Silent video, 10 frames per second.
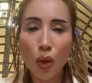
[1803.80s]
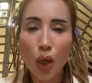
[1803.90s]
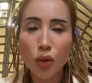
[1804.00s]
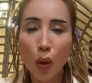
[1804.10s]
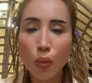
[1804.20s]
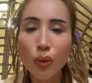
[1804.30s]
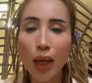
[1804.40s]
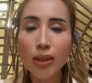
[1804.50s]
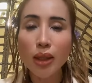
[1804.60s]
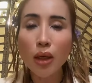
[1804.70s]
trụng trụng
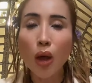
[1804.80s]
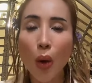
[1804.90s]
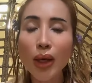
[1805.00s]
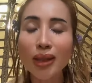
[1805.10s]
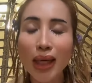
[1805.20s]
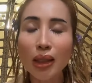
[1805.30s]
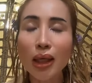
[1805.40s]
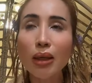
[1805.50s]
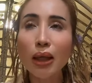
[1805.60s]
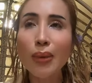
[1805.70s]
để cho nó khỏi cái
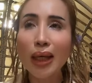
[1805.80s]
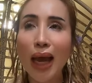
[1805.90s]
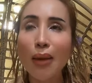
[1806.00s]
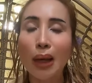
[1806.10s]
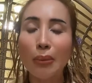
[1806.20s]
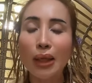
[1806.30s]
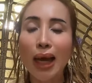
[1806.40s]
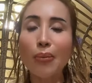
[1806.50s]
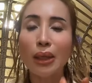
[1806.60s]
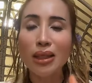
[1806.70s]
tanh cái, cái miếng cá mà
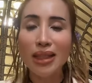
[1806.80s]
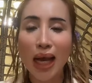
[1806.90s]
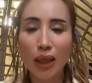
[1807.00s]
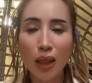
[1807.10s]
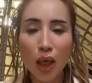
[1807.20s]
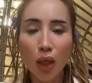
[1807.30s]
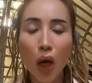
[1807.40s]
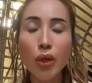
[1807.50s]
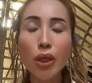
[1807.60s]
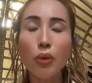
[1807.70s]
miếng cá mình nó săn
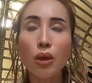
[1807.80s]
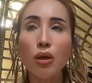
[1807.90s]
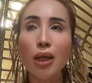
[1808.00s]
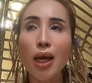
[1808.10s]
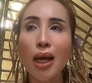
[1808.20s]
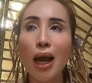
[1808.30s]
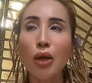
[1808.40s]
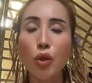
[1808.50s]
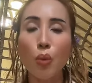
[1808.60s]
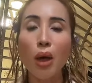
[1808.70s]
có nhiều người á,
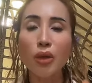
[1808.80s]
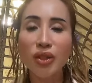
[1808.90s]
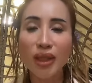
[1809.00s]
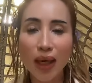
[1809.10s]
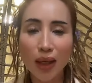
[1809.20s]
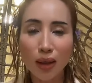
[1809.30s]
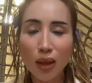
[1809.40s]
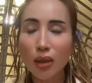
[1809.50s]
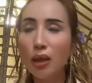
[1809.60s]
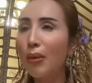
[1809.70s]
là họ trụng họ chiên
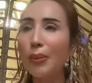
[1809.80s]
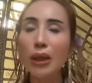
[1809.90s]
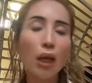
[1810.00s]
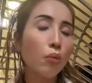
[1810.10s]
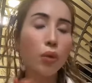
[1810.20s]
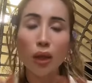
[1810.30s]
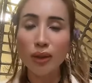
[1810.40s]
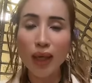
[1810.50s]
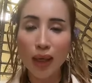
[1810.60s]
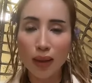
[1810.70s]
nhưng mà mình không
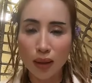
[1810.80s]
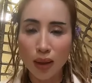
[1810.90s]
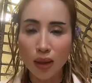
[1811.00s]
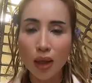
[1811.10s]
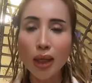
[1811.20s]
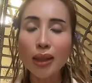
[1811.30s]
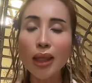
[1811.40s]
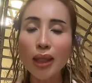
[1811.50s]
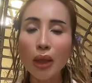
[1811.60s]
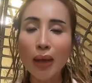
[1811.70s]
còn chiên có
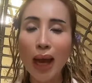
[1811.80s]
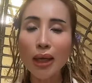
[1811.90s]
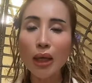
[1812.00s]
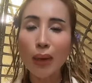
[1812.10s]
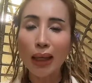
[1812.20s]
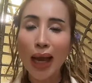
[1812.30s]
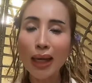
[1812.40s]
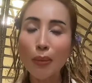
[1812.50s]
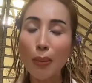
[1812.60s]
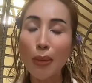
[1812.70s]
nghĩ tùy theo cá nếu mà
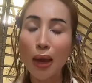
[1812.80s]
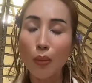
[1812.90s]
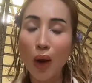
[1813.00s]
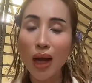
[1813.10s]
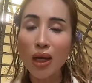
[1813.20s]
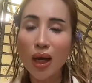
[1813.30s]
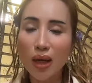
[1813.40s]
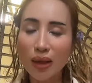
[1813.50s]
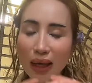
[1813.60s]
cá nào mà mềm quá